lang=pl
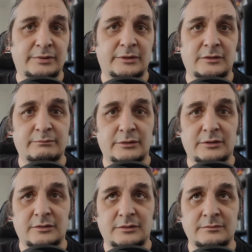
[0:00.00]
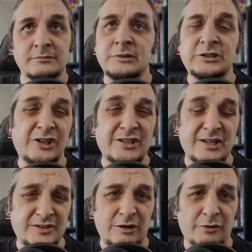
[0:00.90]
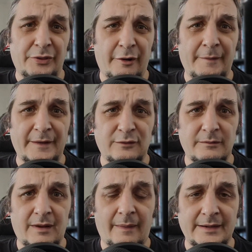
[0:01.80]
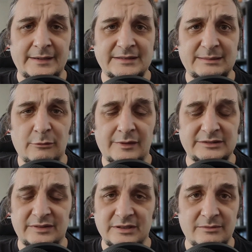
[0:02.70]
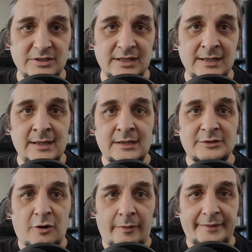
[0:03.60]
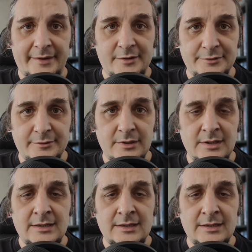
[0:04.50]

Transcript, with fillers: bo, bo mi się nie chciało tego na swoim kanale kanale streamować, stwierdziłem, że szkoda zachodu.